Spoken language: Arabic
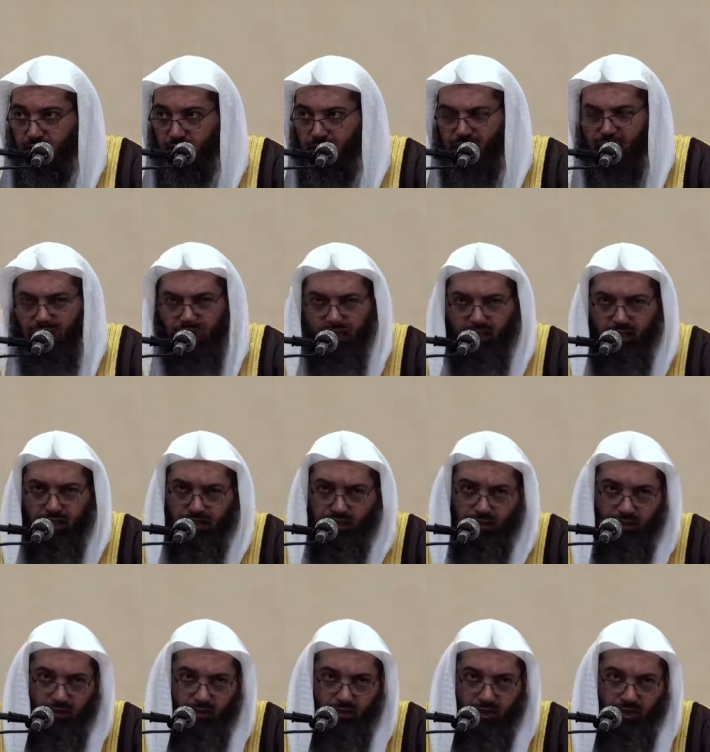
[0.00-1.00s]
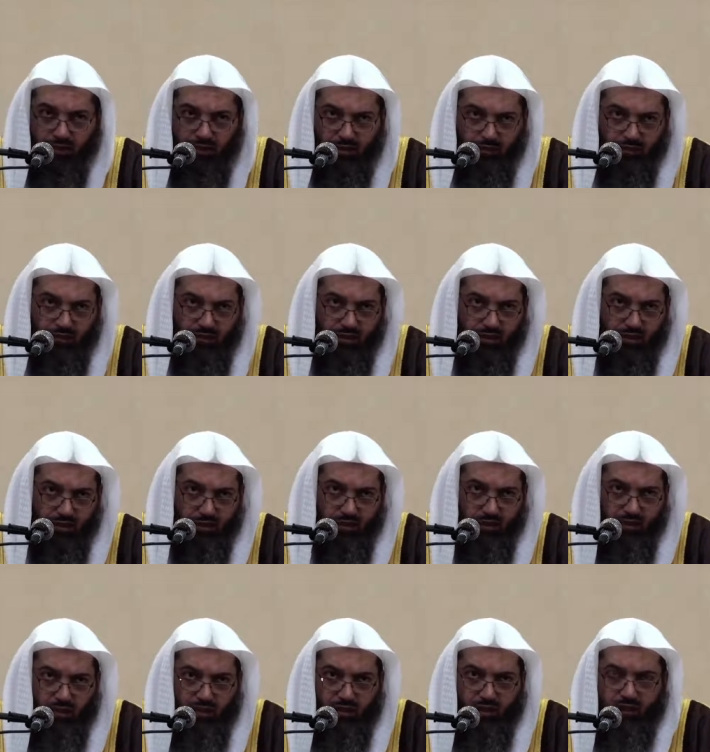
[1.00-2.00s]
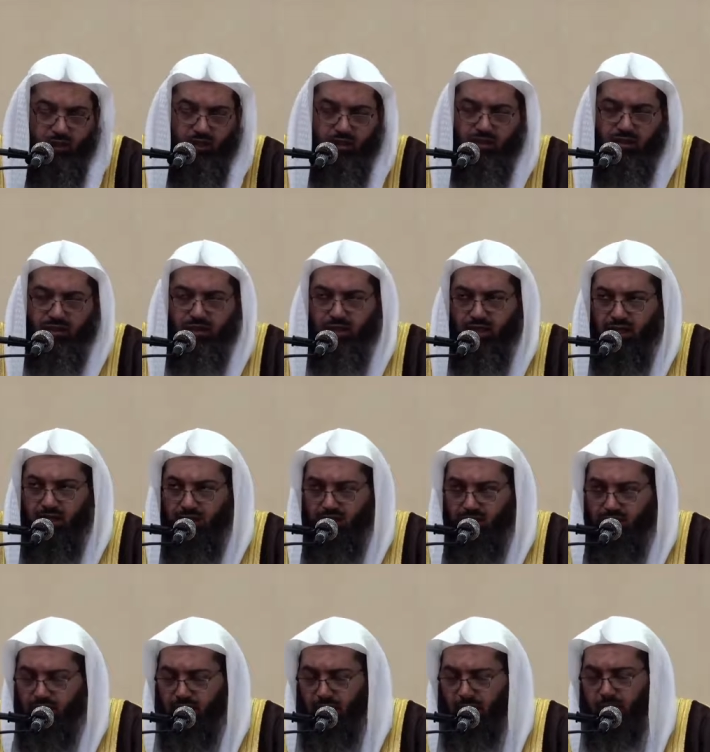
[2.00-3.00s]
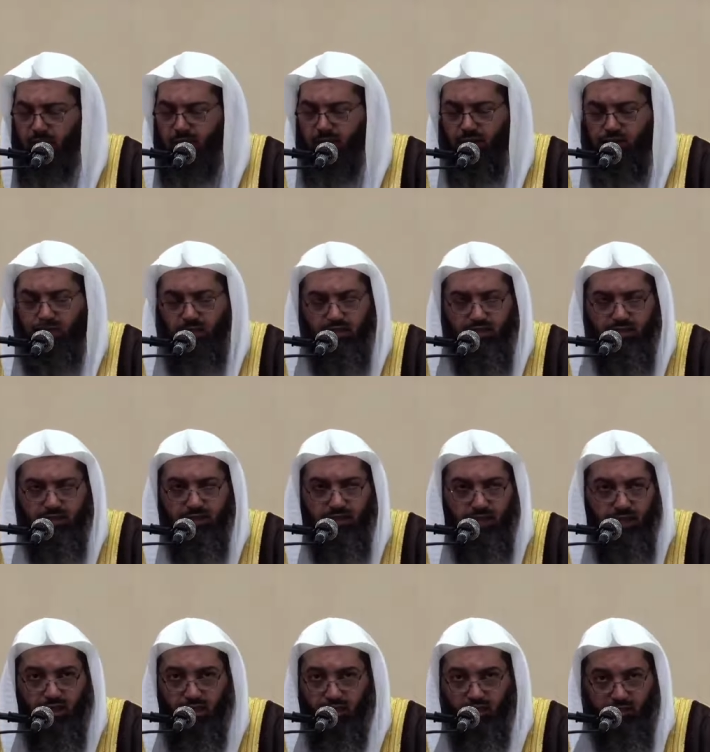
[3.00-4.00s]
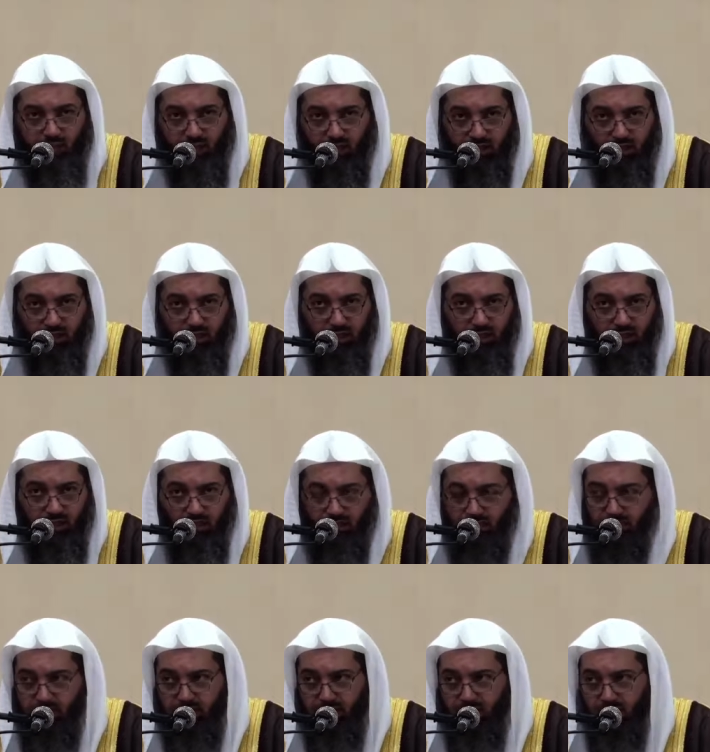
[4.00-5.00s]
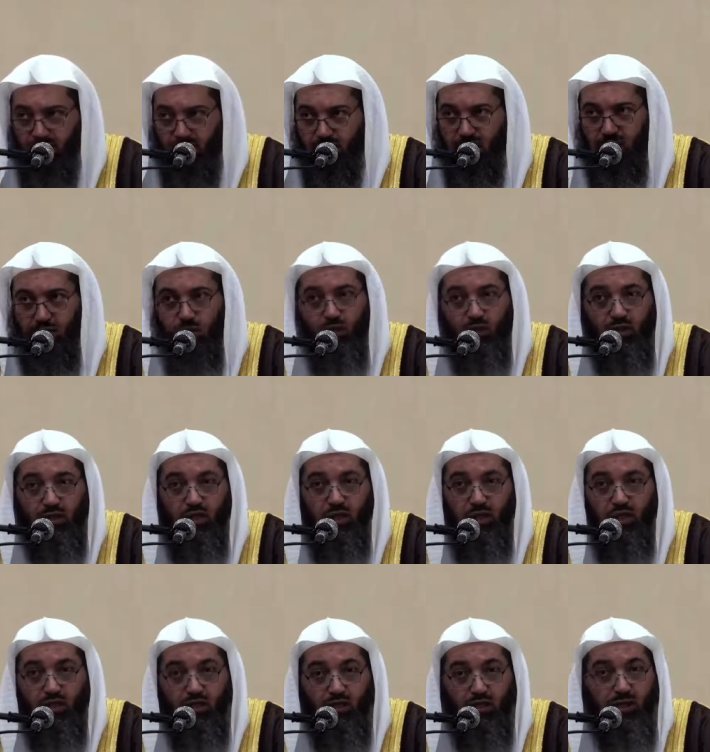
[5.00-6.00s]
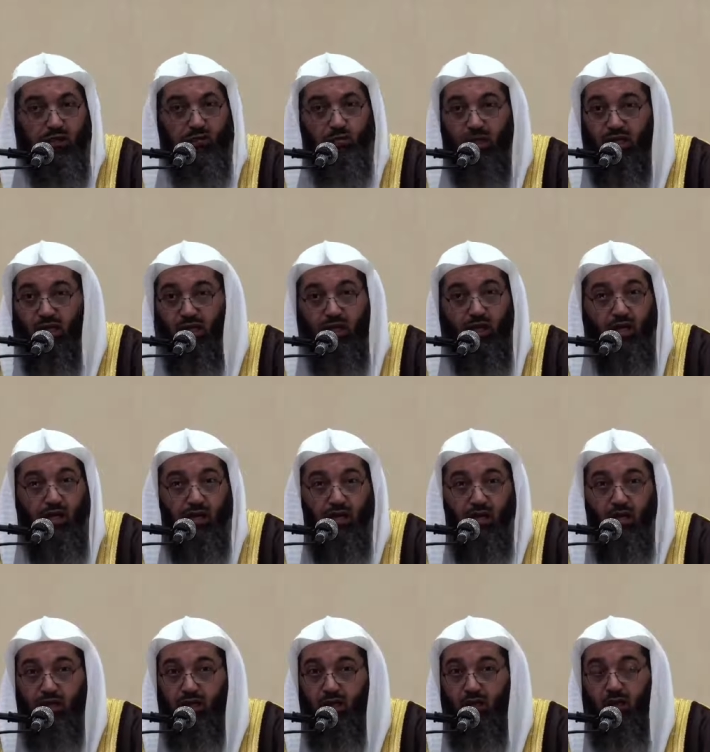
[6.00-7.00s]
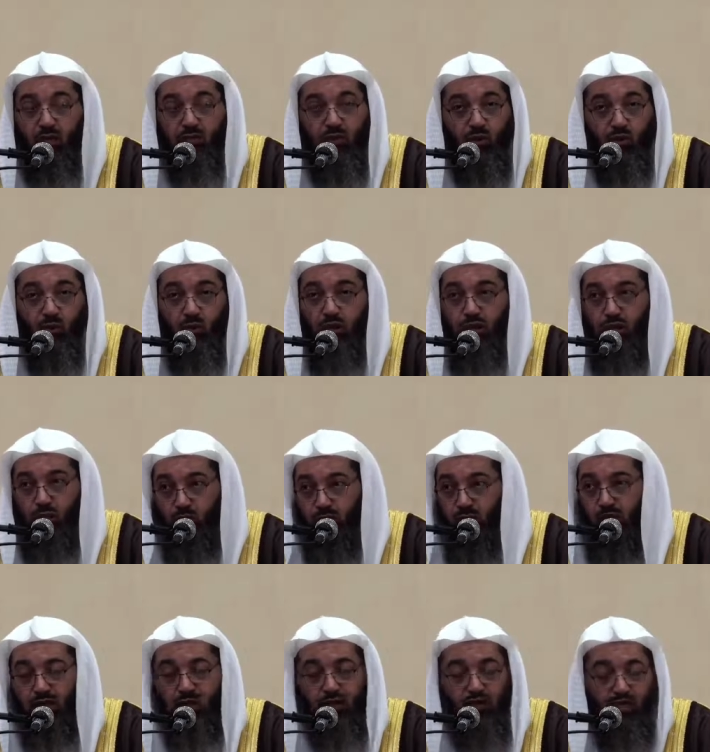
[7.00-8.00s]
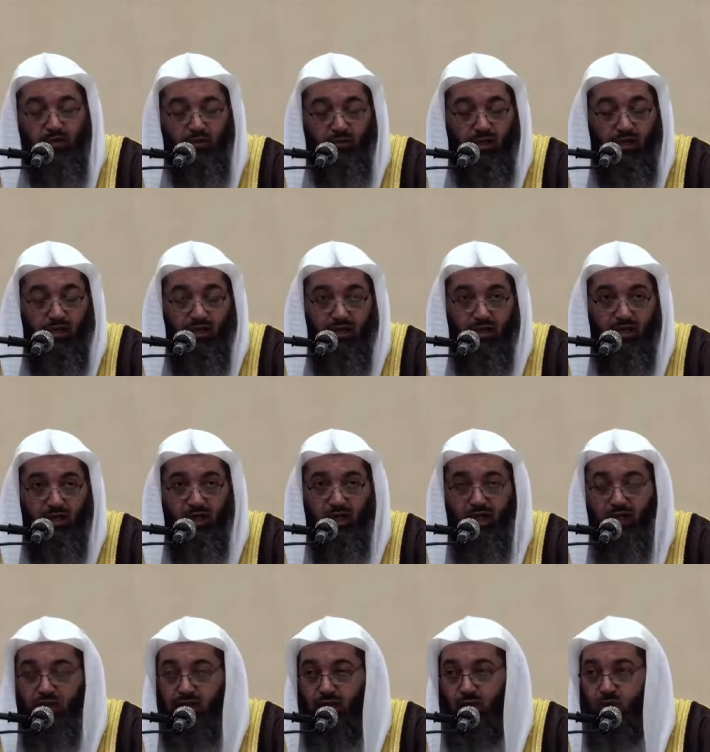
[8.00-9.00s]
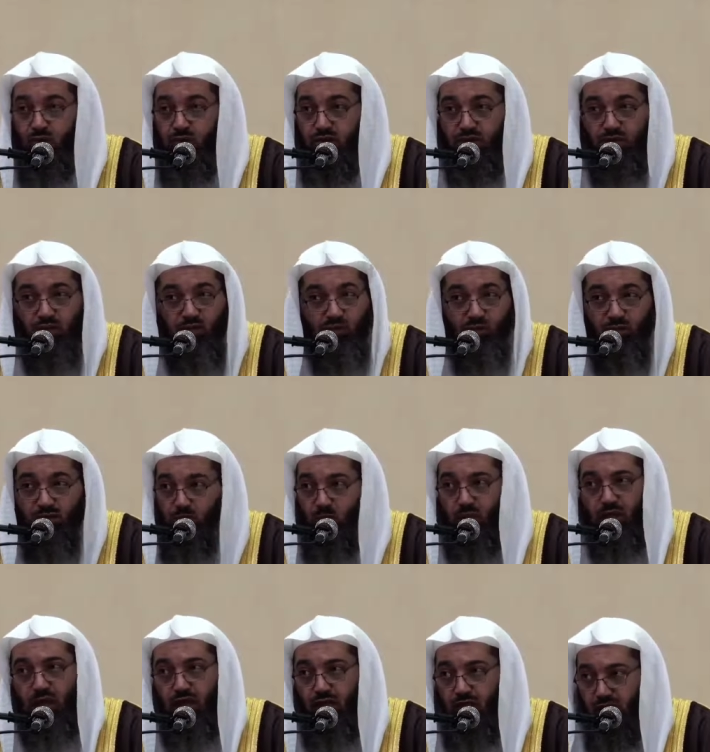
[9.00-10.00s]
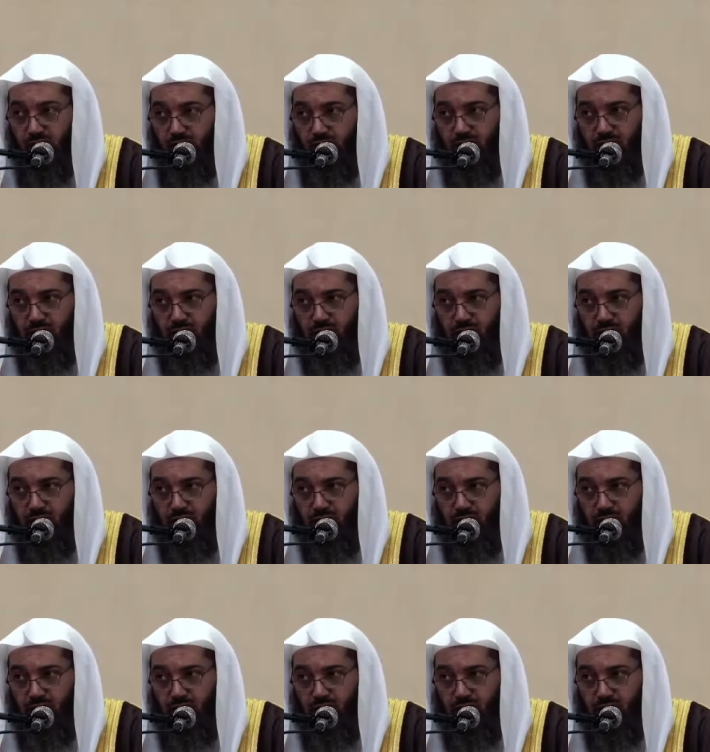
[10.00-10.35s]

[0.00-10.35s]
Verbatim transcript: لا شك ان الكمال ليس ليس لاحد من الناس يكون قد بلغ العلم كله أن قد بلغ إلى أن يحوز العلم كله